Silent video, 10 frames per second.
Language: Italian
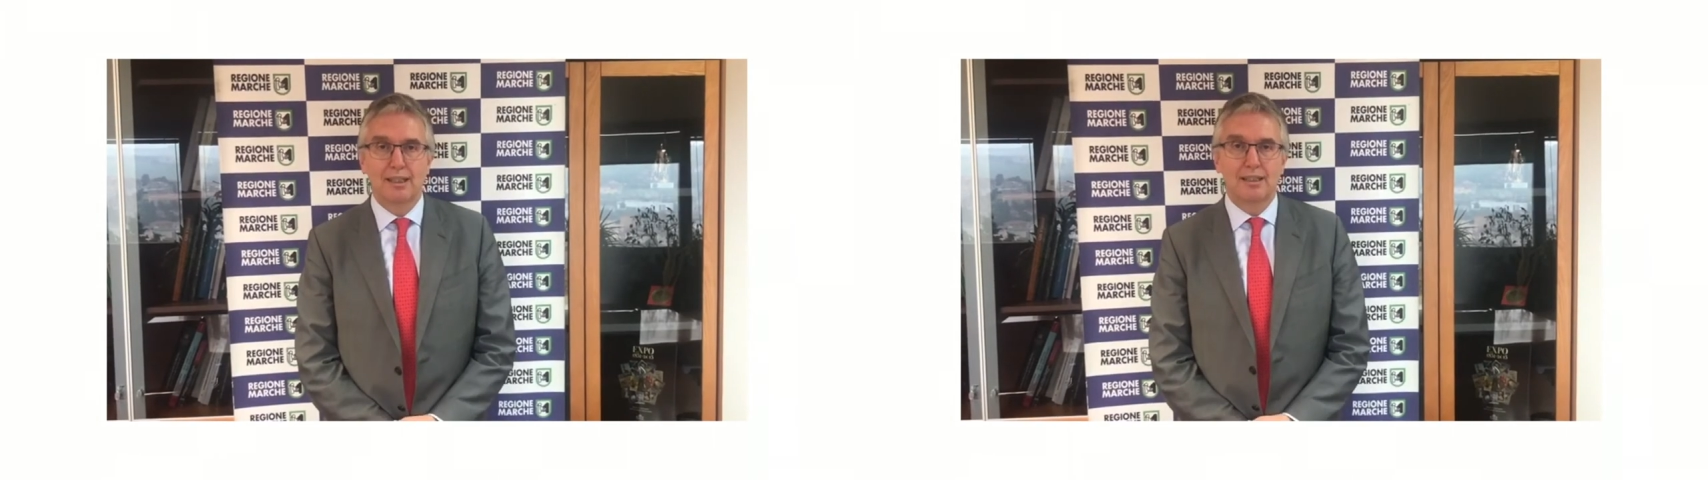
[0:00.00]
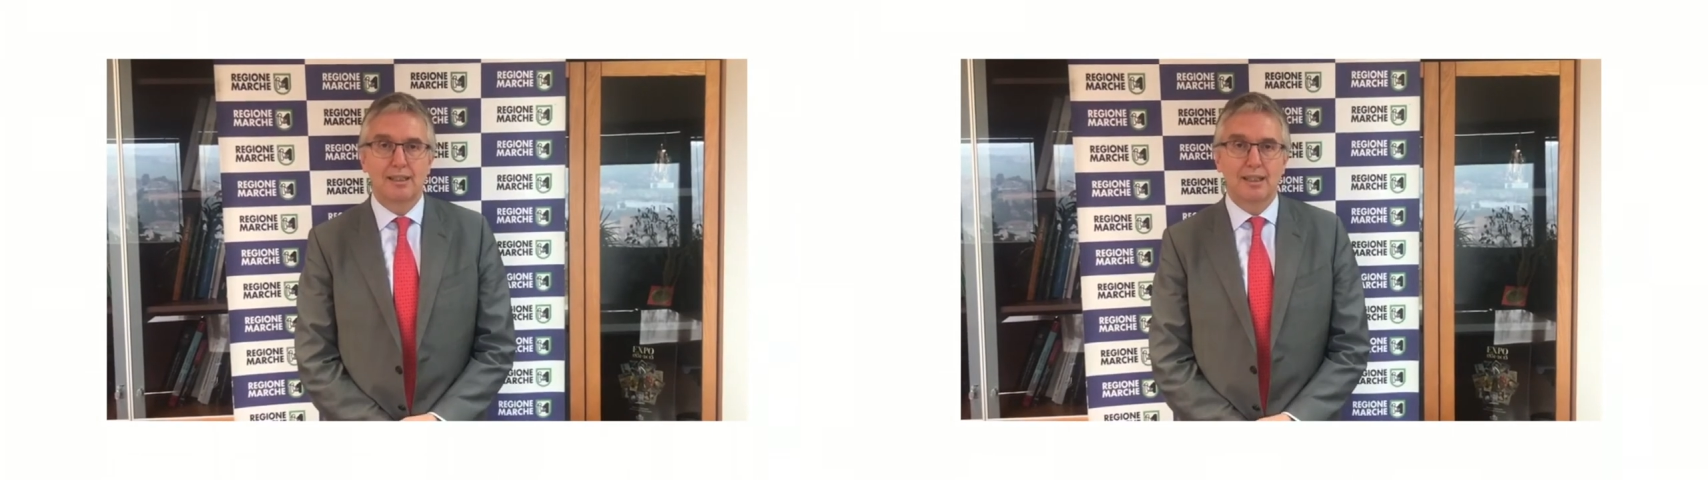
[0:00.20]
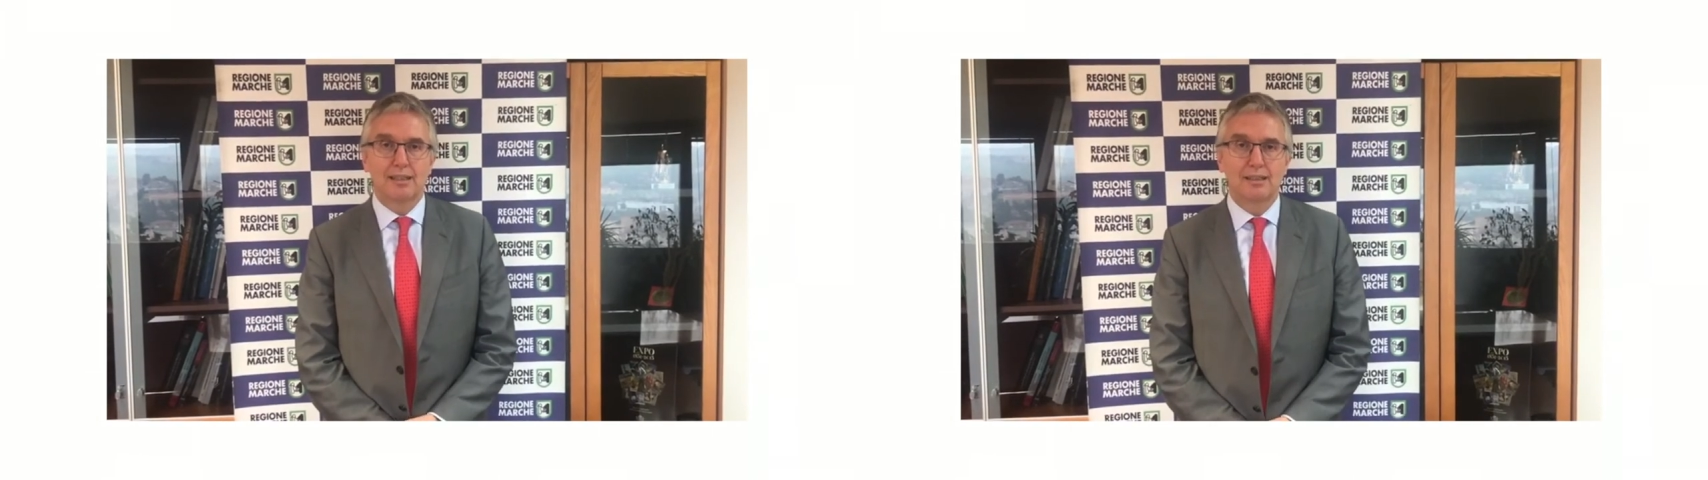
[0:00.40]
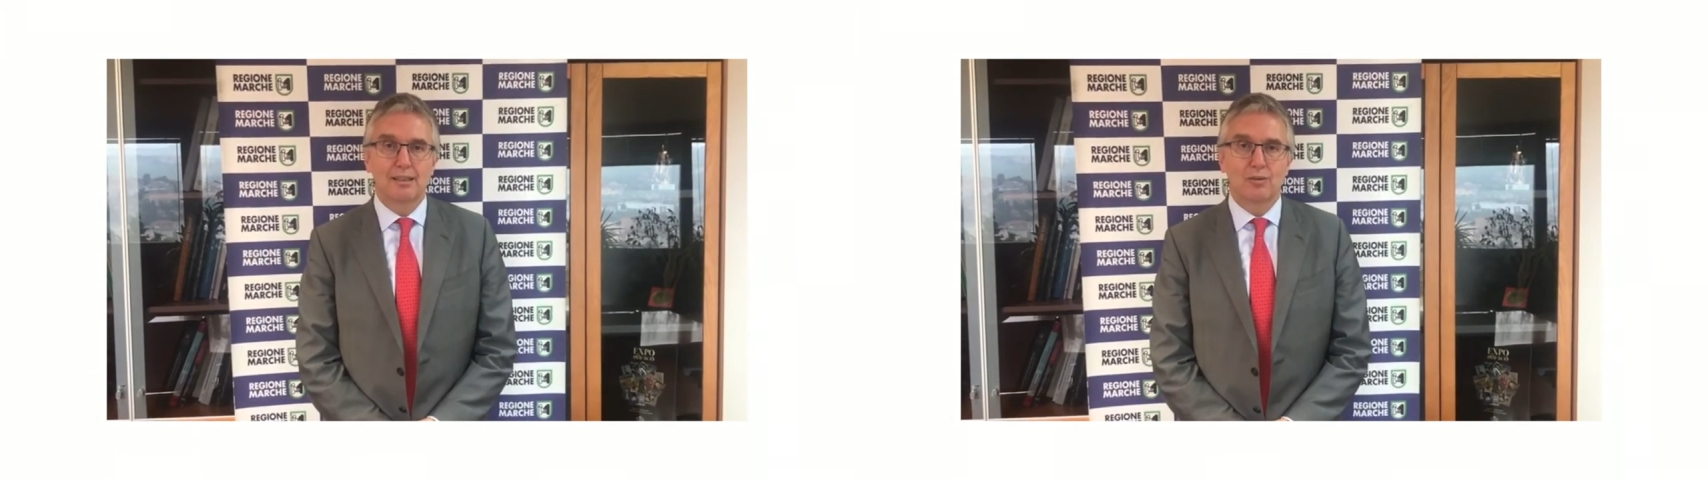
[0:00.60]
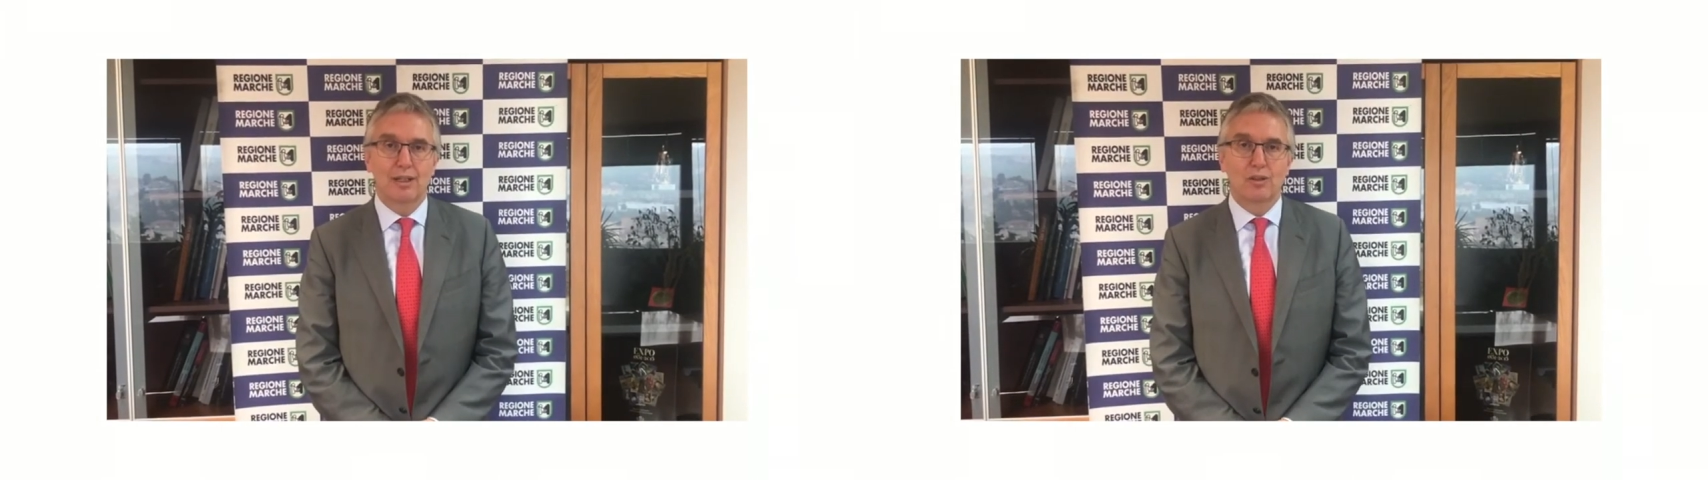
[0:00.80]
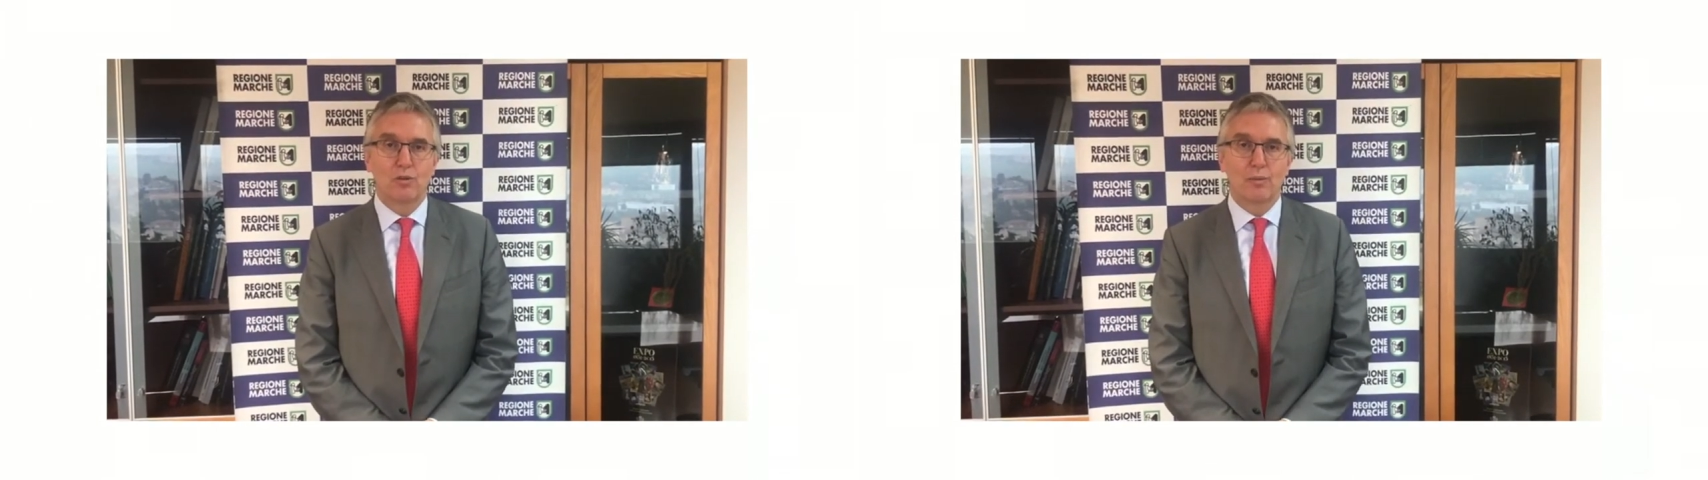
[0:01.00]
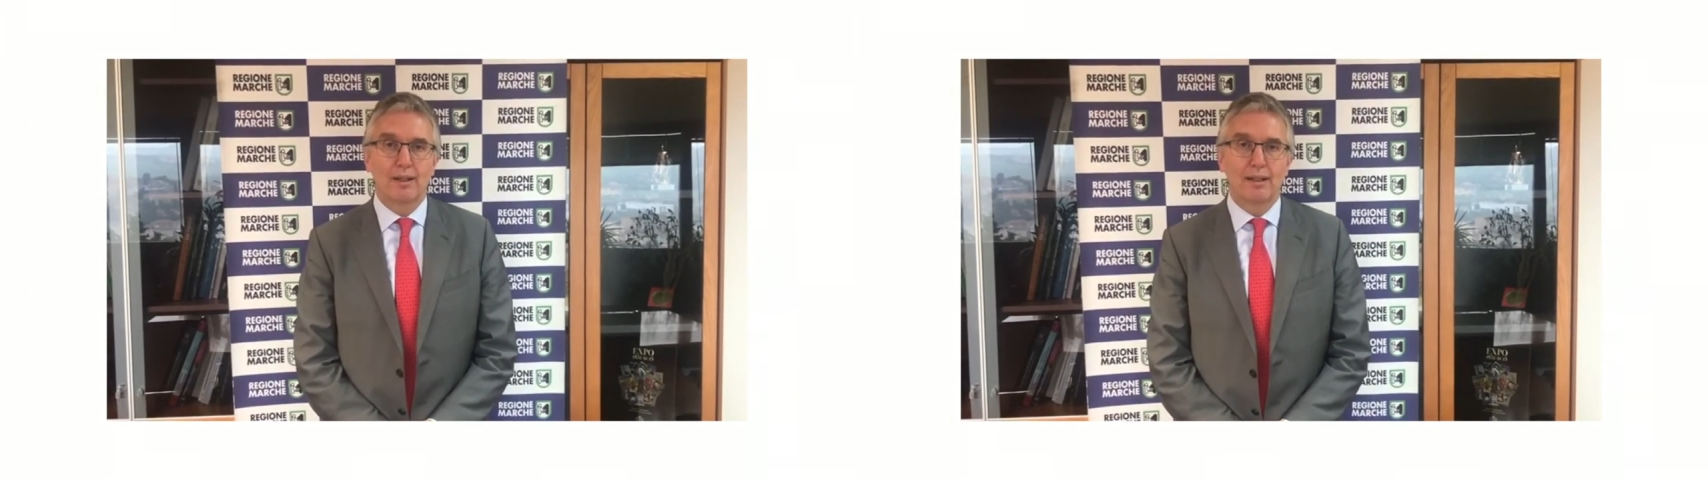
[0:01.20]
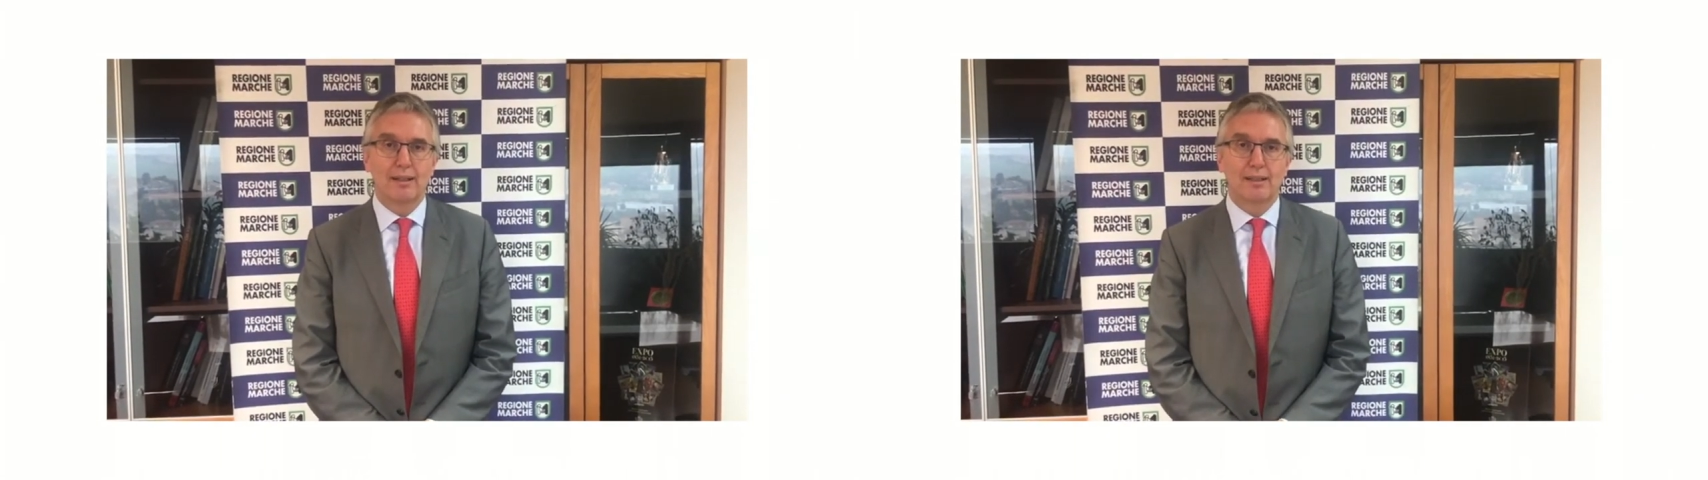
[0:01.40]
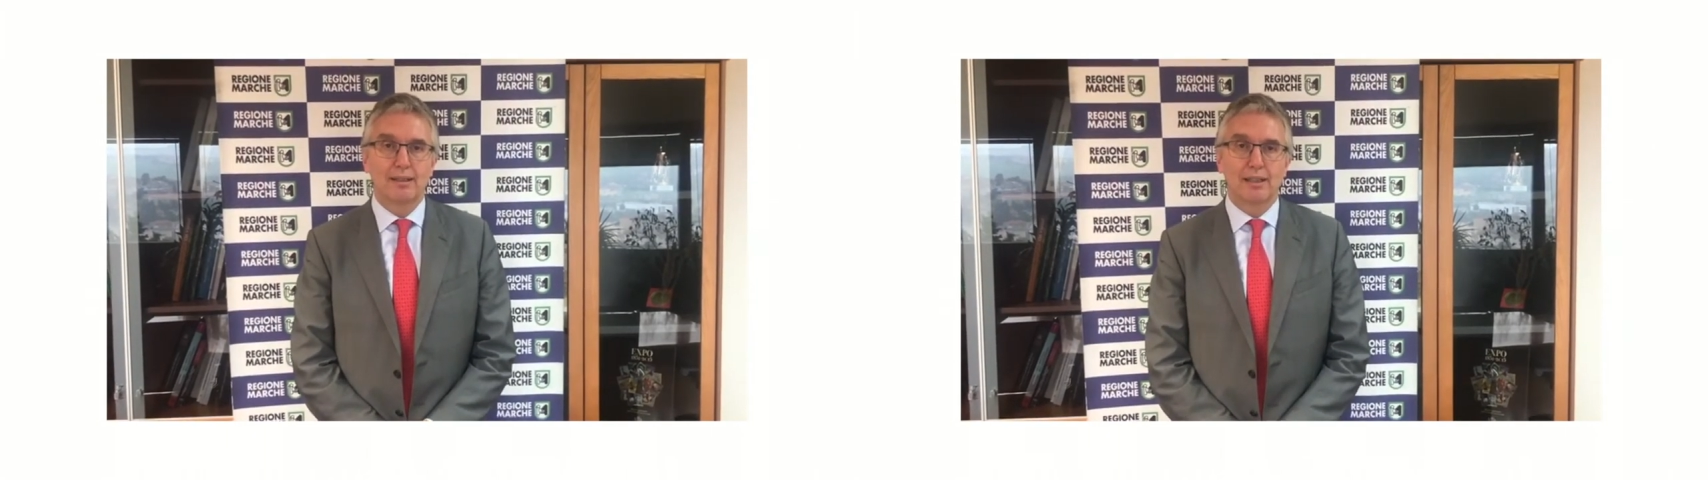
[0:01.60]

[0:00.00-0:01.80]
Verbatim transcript: in tanti non hanno mai